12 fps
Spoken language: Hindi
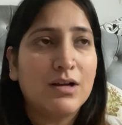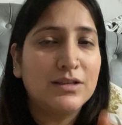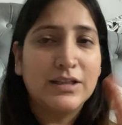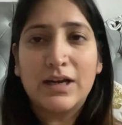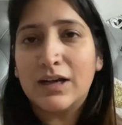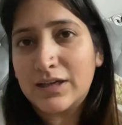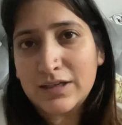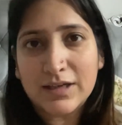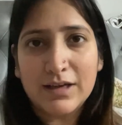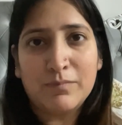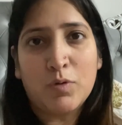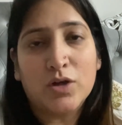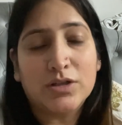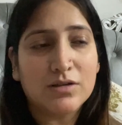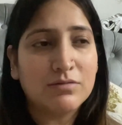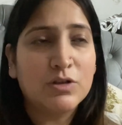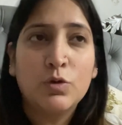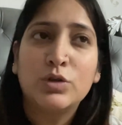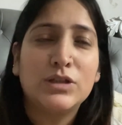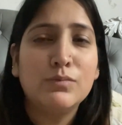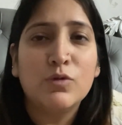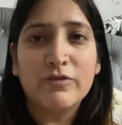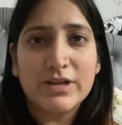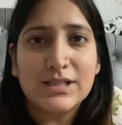अंधेरा करके बहुत दो तीन
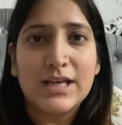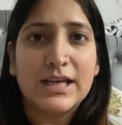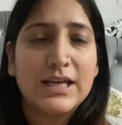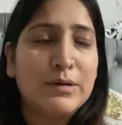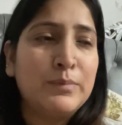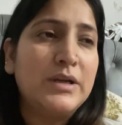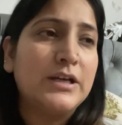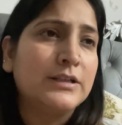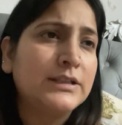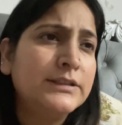मूवीज़ देखी हमने